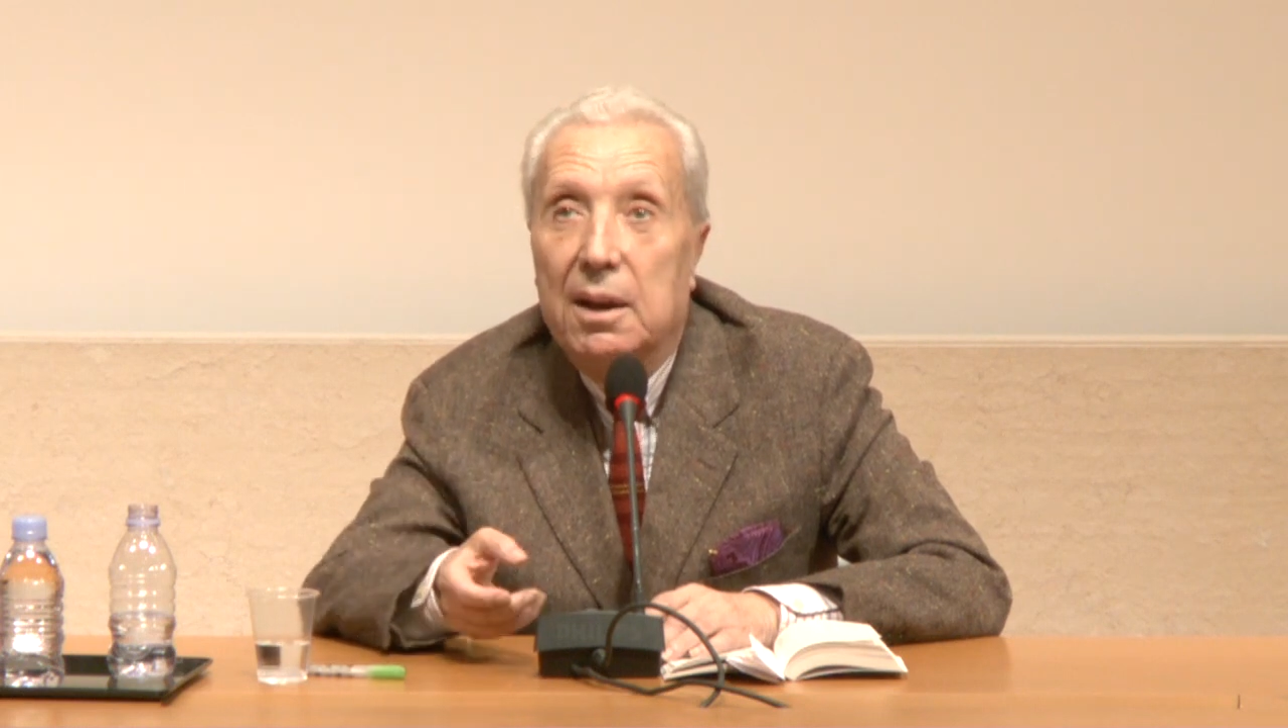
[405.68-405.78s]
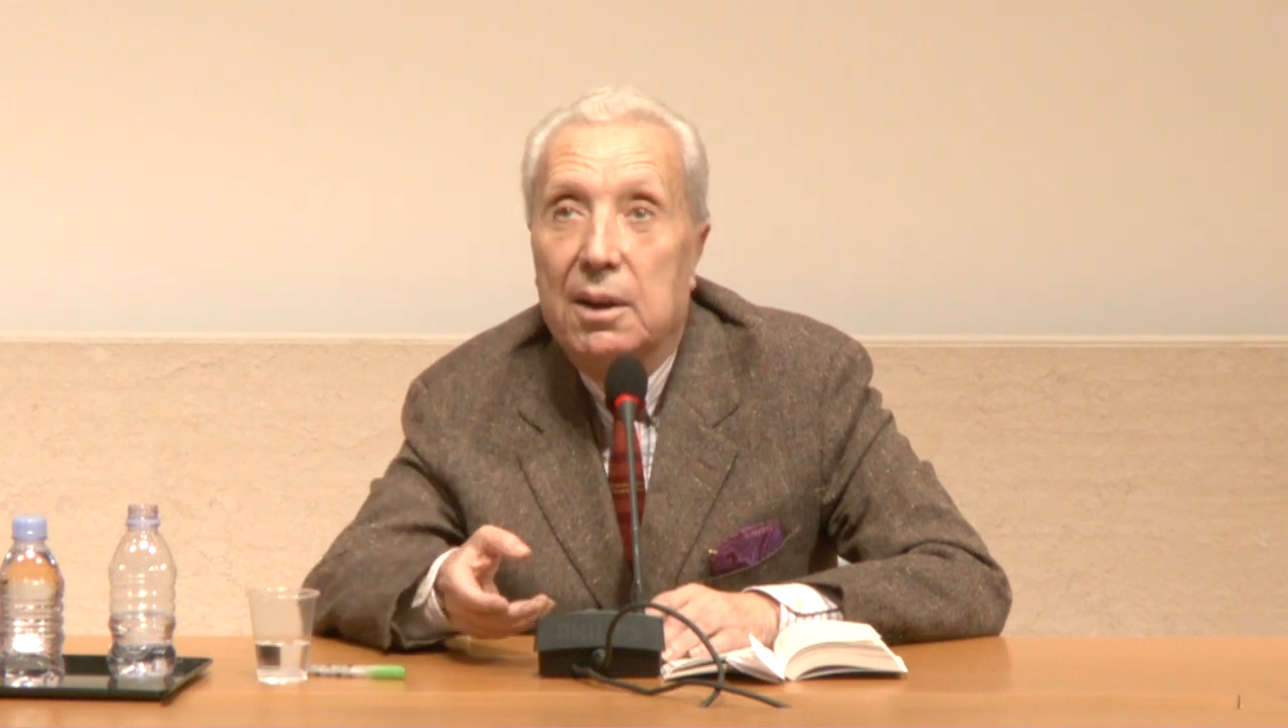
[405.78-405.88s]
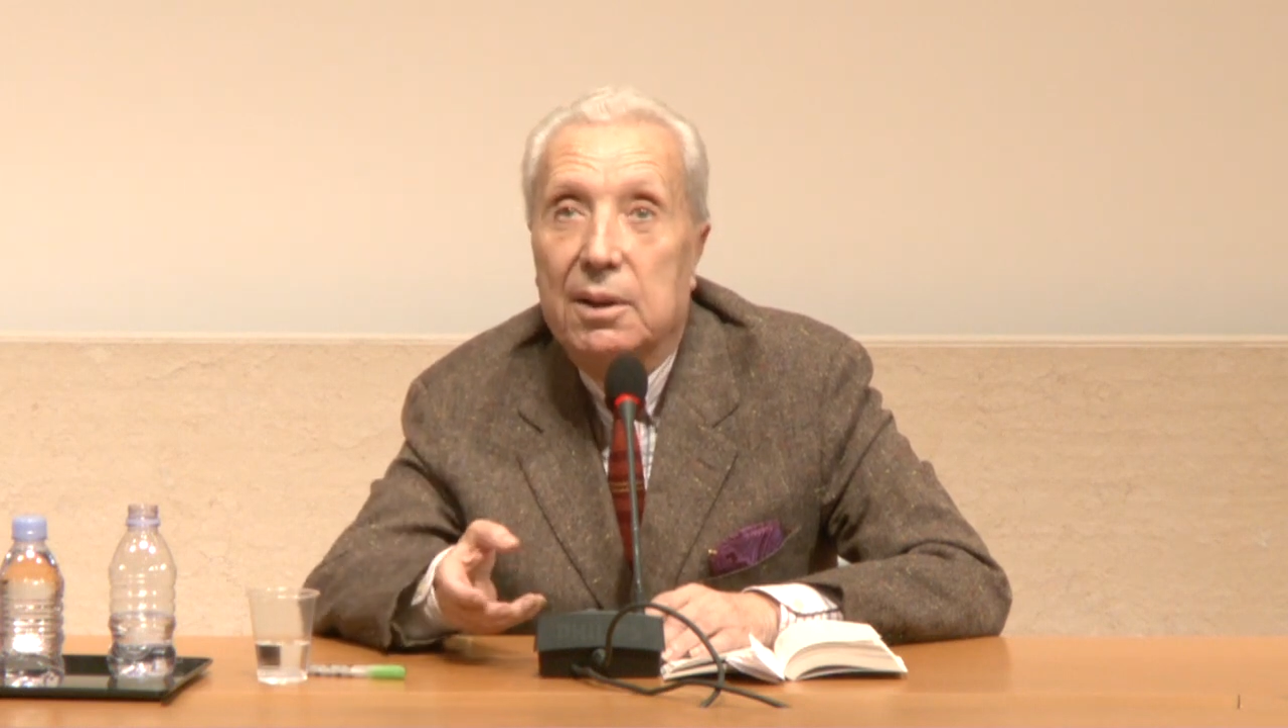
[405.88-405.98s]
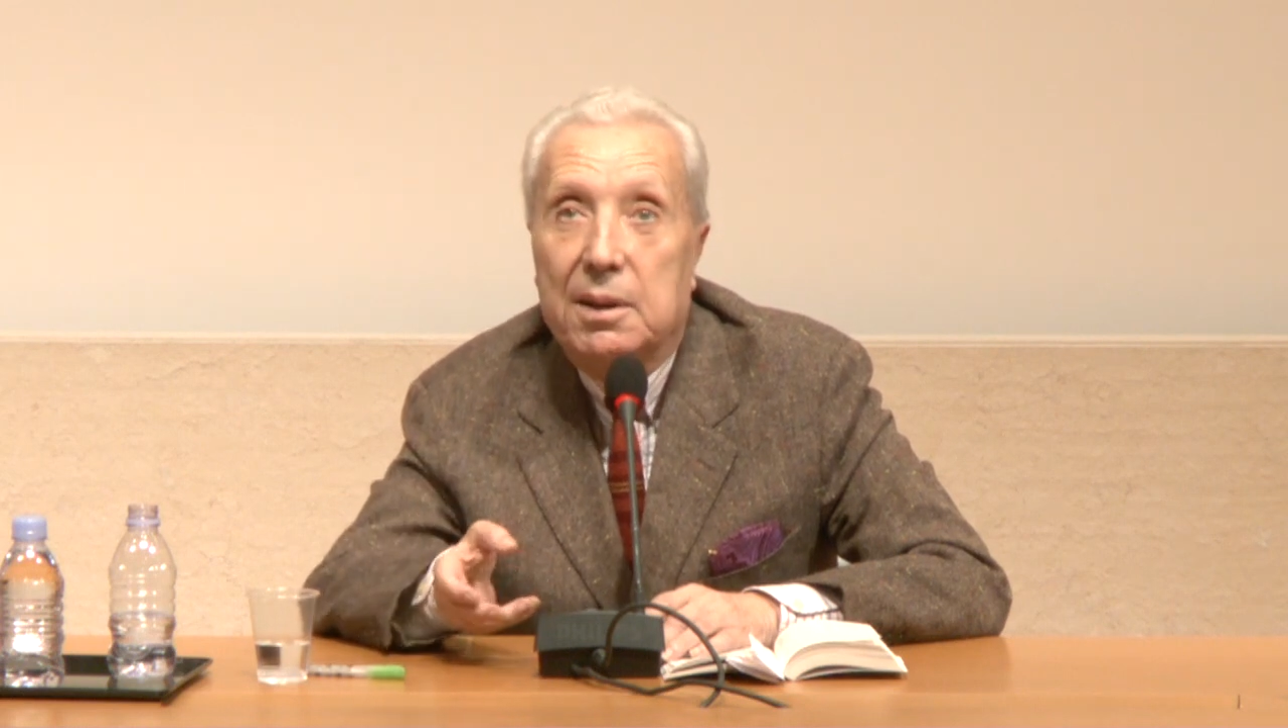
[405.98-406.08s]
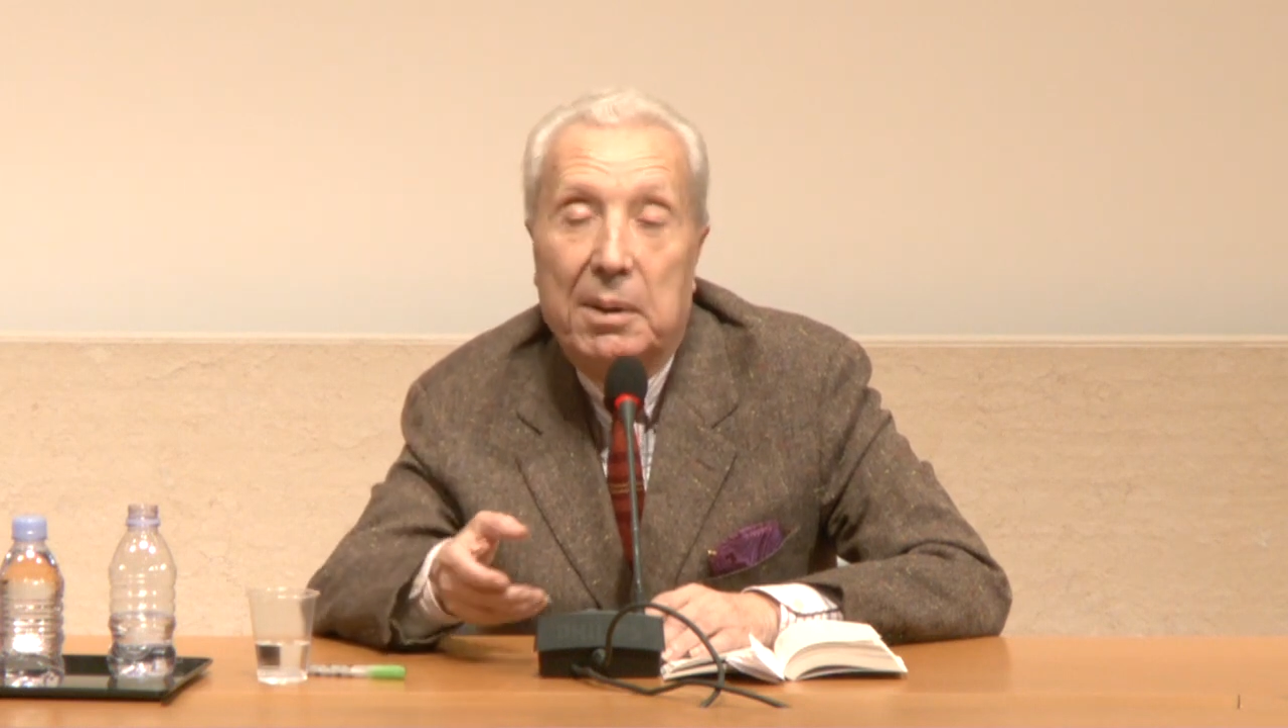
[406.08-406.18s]

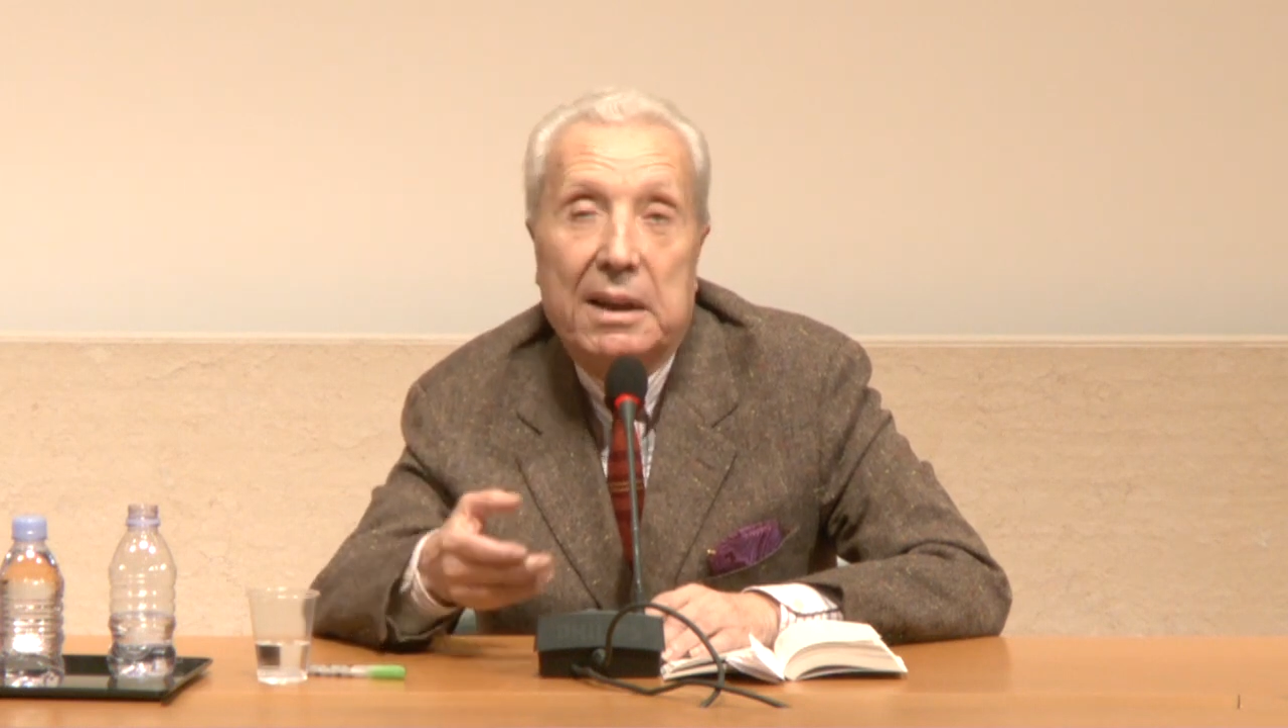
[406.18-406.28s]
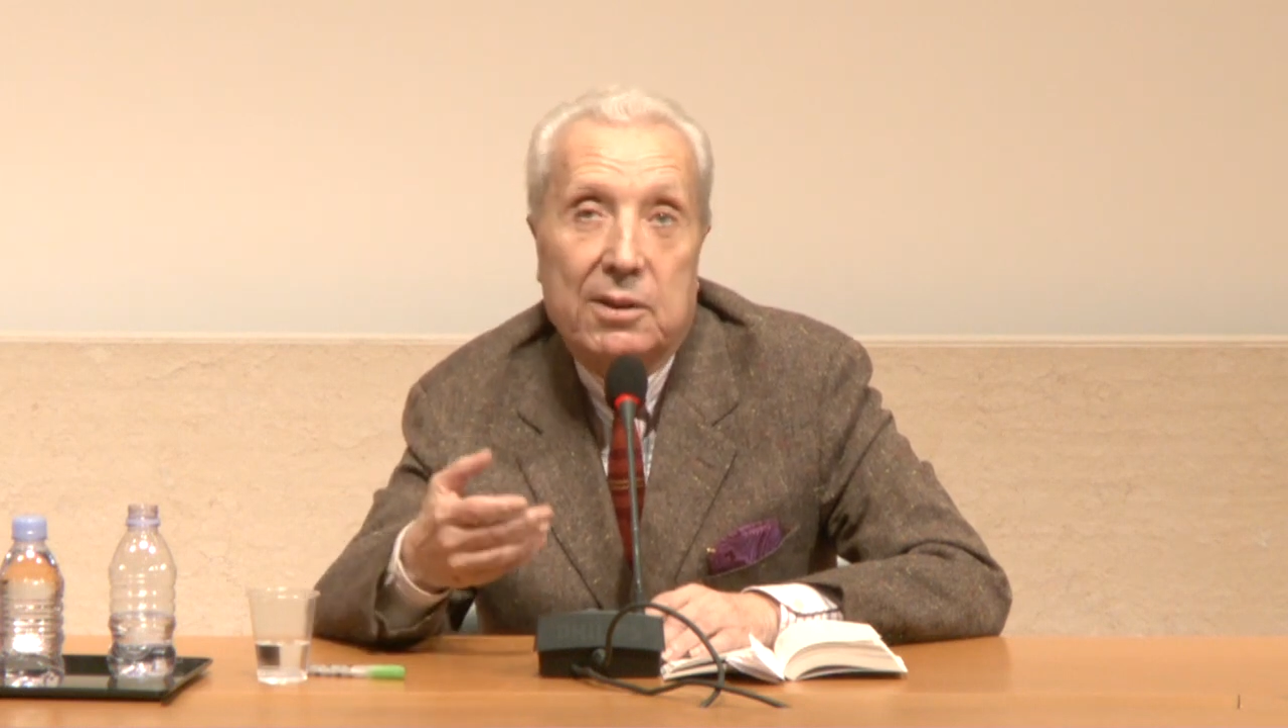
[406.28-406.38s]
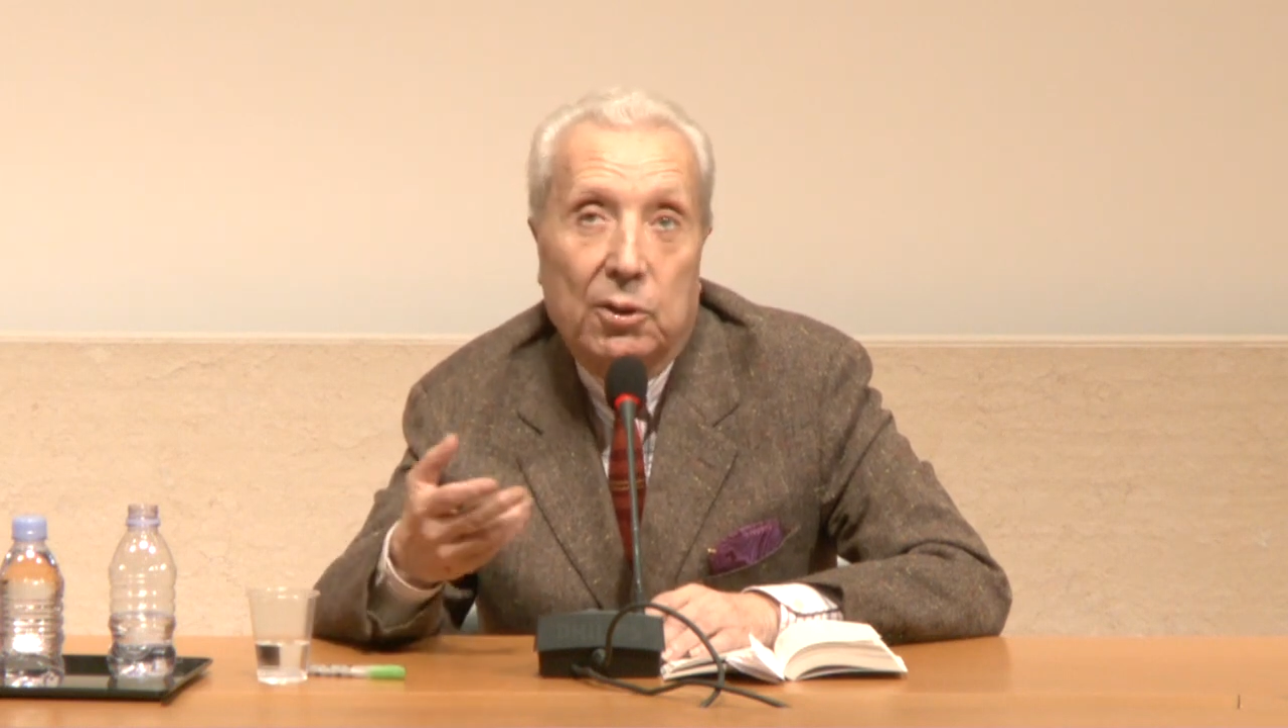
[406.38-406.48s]
euh, qui s'appelle Les